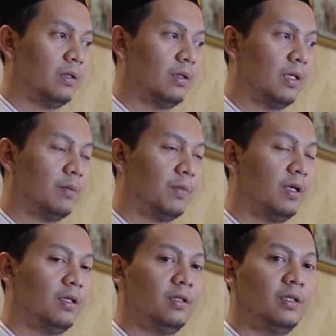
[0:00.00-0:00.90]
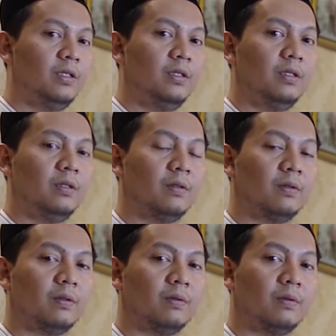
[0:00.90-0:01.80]
Dalam hal ini
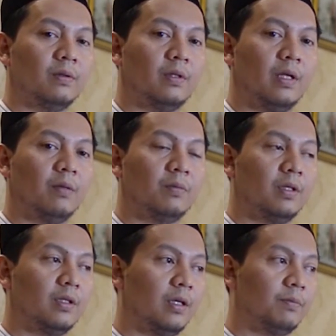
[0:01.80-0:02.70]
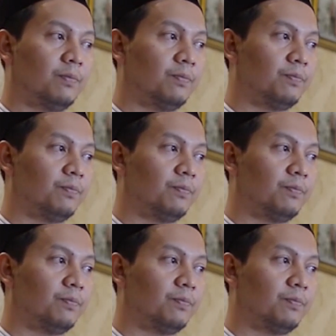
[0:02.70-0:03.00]
dalam kitab